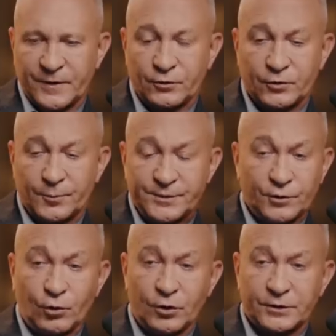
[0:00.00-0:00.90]
Я говорю, как
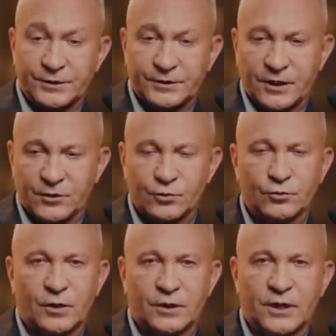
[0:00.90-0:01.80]
психолог не
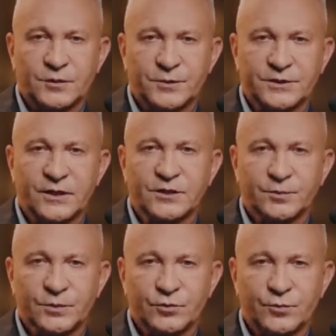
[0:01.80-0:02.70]
скажу, а как специалист
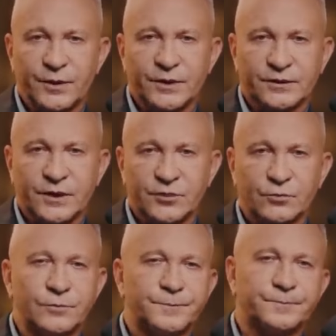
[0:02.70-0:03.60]
по судьбе расскажу.